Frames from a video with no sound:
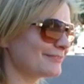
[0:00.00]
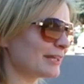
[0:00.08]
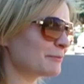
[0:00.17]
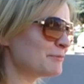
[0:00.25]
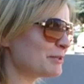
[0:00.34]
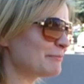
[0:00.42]

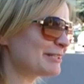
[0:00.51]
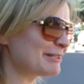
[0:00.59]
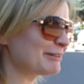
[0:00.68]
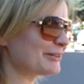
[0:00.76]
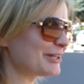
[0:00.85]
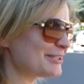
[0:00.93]
Tak mi się bardziej
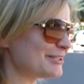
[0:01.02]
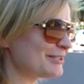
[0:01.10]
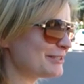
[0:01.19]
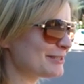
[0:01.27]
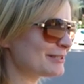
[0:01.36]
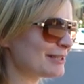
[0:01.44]
kojarzy
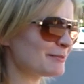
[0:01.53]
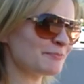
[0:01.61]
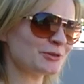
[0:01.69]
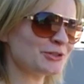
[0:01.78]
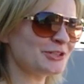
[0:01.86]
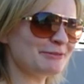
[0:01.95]
z, ze
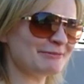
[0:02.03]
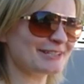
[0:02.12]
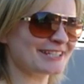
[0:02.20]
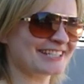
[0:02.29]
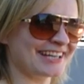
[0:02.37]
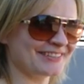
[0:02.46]
spruśnymi
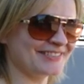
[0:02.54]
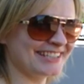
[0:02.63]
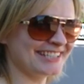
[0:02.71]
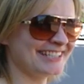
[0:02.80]
rzeczami.